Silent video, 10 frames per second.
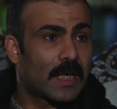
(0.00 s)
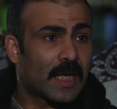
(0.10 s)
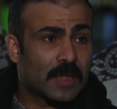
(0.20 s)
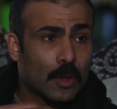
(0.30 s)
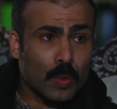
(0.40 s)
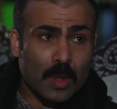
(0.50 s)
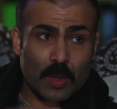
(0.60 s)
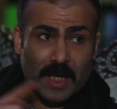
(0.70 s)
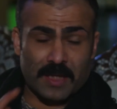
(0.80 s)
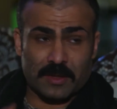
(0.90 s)
لا ضرورة
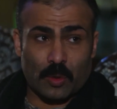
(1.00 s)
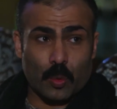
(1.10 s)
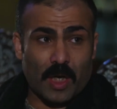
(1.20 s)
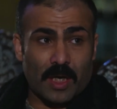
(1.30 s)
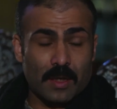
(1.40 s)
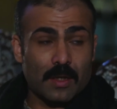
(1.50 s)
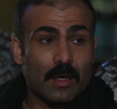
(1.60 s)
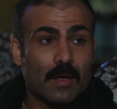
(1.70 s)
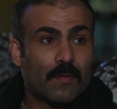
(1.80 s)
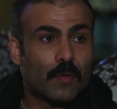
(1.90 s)
ولا غير ضرورة
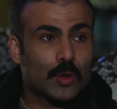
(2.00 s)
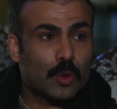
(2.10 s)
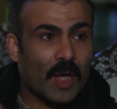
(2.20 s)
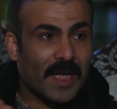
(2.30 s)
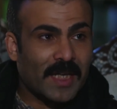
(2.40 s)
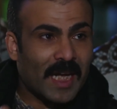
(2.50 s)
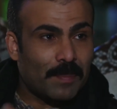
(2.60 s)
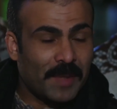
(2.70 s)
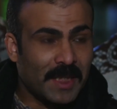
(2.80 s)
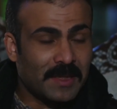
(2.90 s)
فوتوا لعنا على
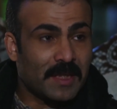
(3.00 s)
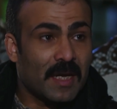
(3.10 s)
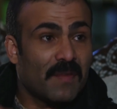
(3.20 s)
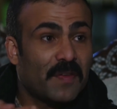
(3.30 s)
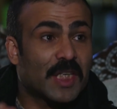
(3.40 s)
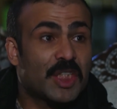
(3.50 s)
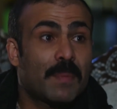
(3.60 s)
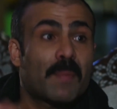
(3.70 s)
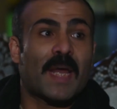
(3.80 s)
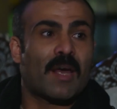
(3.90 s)
البيت في
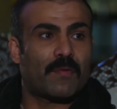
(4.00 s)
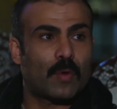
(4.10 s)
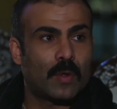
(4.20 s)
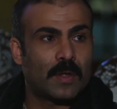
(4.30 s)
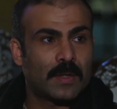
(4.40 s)
شيء ما بنعرفه